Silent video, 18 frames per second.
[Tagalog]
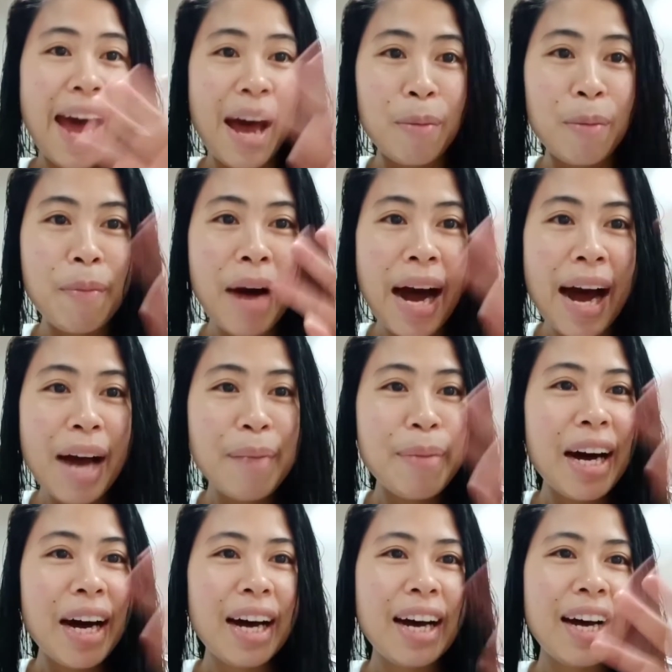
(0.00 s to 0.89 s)

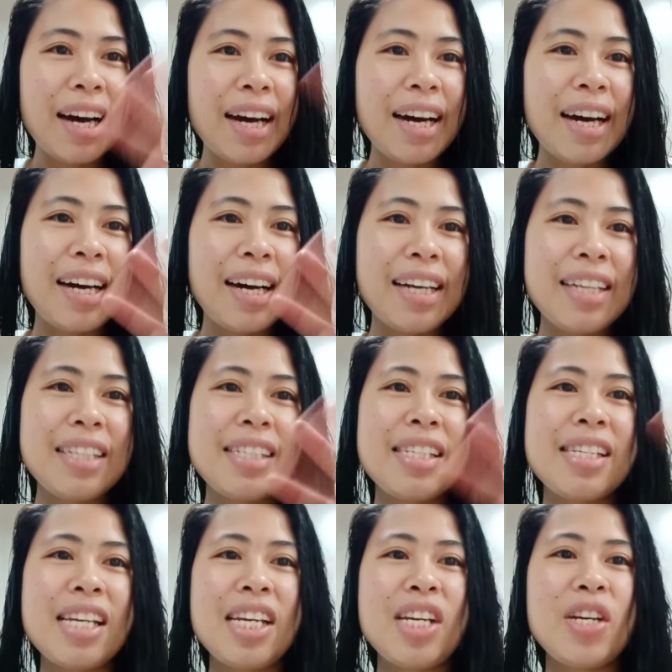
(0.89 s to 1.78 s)
Bye-bye!
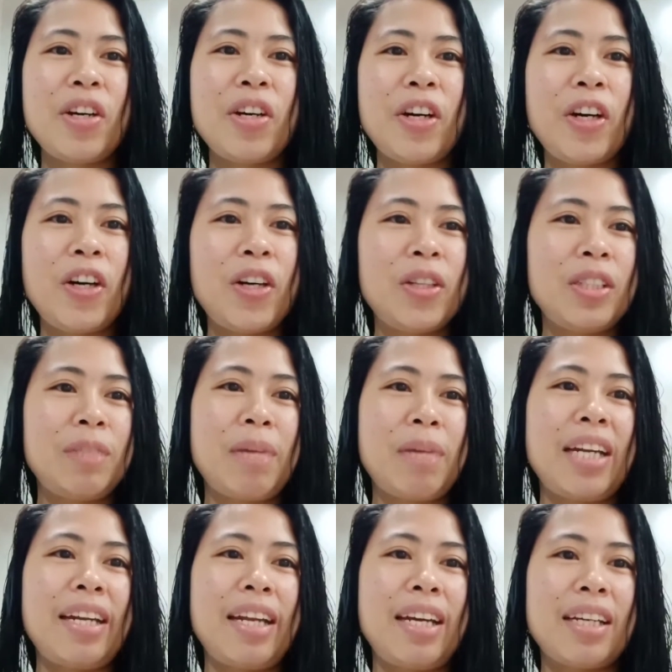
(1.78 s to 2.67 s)
See you on
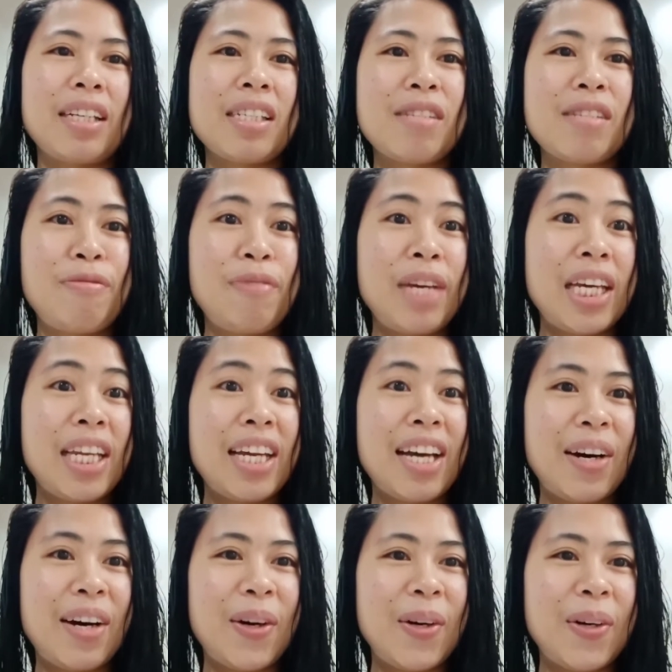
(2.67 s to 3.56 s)
my next
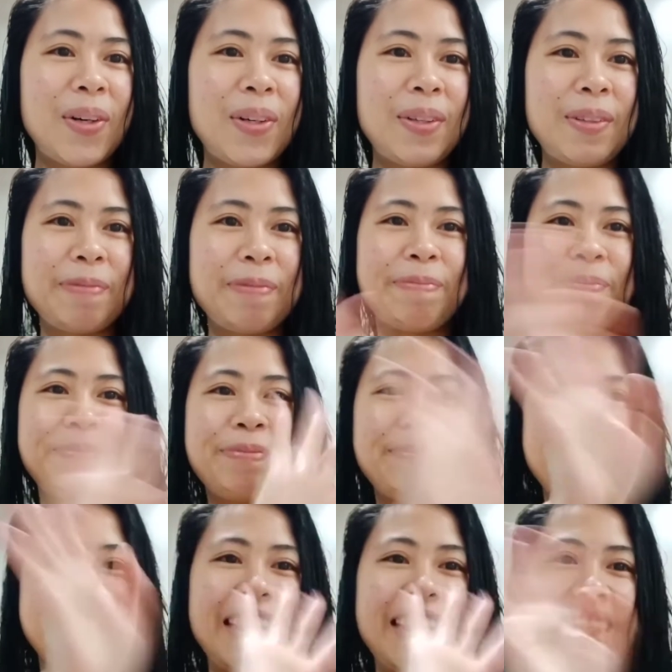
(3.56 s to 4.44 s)
video.
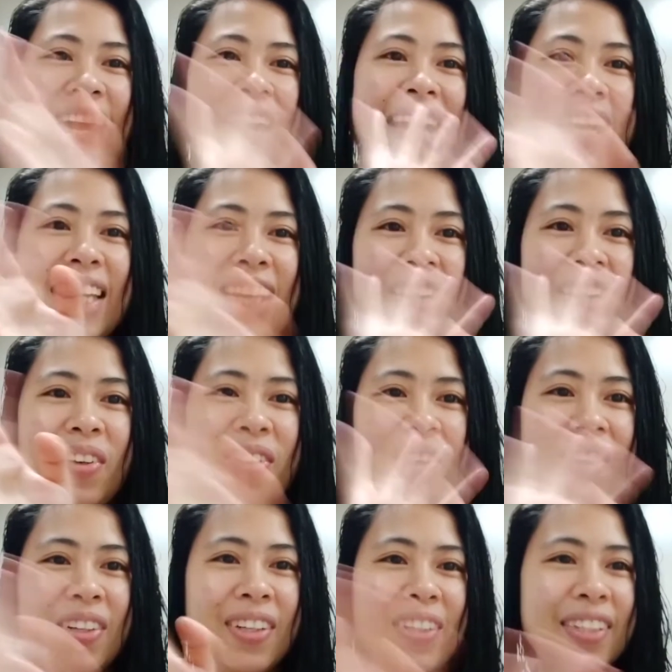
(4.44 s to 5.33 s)
Thank
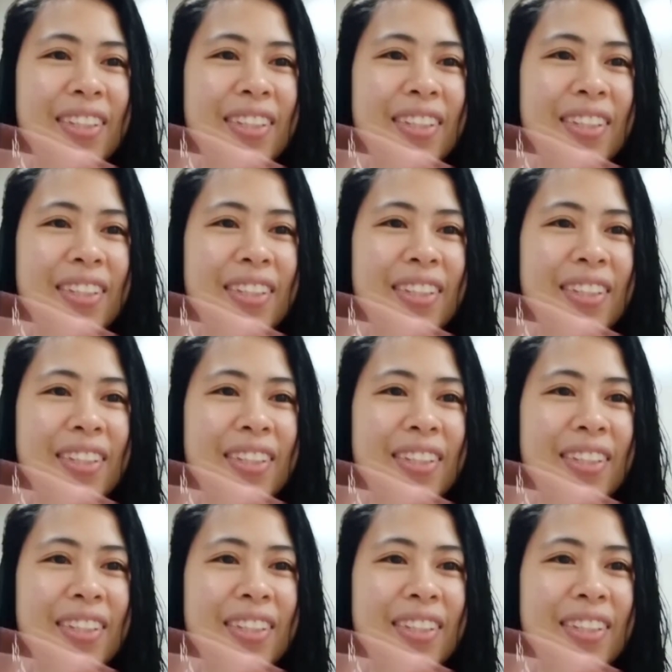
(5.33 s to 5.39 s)
you!